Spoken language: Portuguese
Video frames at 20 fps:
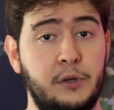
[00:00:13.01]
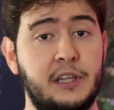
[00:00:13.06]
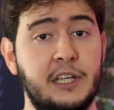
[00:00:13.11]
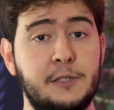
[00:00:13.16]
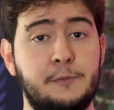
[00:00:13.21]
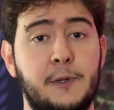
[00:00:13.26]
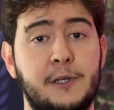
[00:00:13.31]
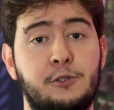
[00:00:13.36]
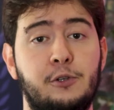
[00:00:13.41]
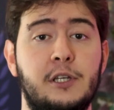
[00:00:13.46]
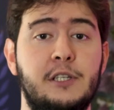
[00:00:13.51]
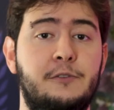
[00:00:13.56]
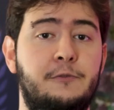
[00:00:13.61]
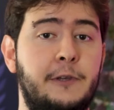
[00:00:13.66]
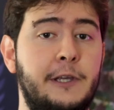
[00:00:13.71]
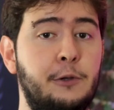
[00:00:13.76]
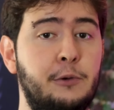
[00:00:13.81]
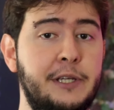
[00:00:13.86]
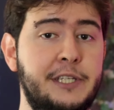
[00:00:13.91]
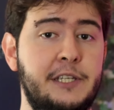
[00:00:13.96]
Muitas pessoas
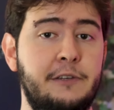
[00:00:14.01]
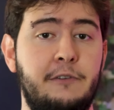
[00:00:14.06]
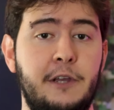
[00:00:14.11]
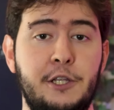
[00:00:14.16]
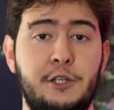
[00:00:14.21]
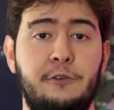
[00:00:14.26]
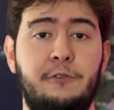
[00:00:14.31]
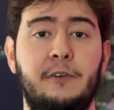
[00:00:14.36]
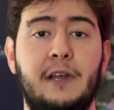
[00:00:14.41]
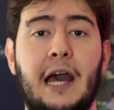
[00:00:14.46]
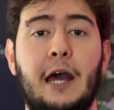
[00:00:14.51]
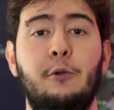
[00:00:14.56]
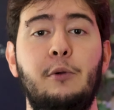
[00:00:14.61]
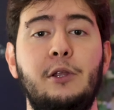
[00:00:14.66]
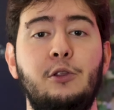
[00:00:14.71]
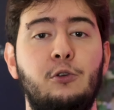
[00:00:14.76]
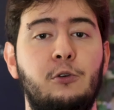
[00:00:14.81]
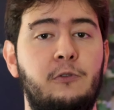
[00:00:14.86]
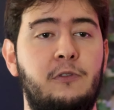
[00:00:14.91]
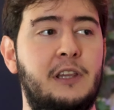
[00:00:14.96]
viram esse vídeo e ficaram
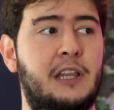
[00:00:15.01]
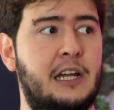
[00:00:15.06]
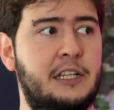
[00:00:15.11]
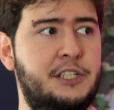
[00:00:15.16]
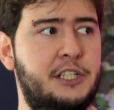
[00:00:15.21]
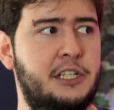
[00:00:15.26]
em dúvida